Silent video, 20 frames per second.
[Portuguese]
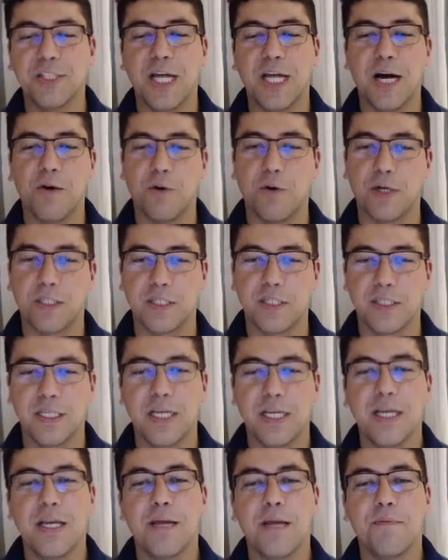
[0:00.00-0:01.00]
da horta
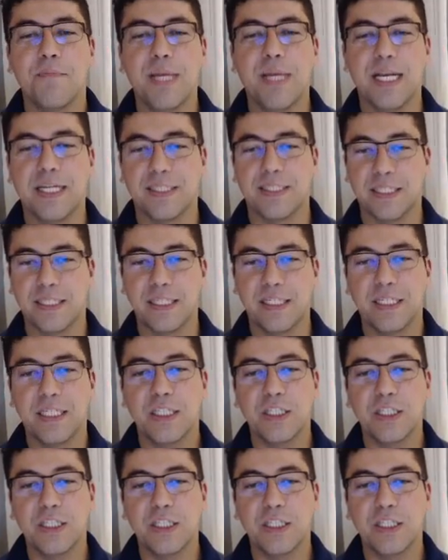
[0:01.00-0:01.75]
Beleza,